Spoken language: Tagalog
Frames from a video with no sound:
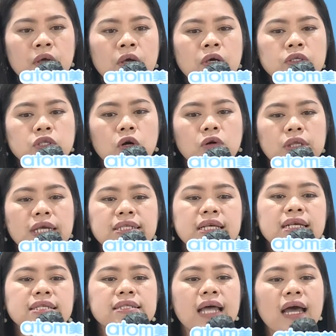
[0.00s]
So, this
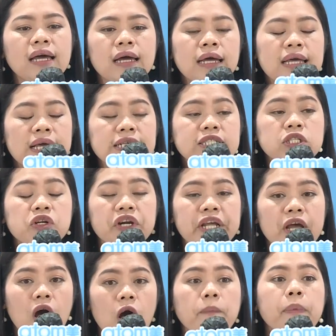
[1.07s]
is the
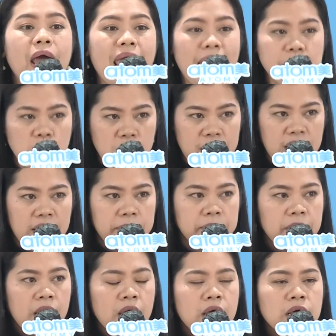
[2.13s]
history of hemohim.
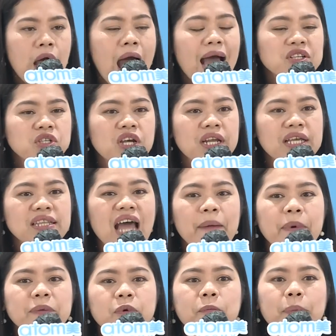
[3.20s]
Actually,
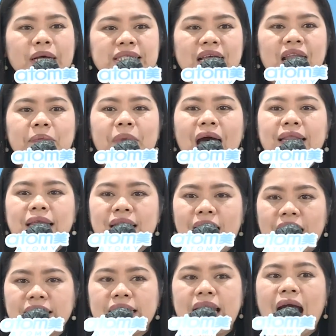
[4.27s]
dapat pong pasalamatan
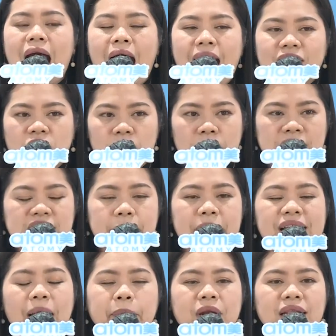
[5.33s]
natin ang Atomy. Sabi
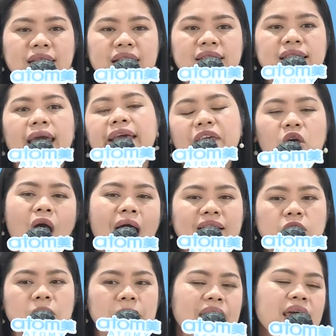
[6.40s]
nga po natin, thank you,
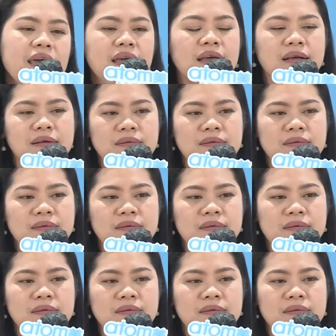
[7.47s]
Atomy!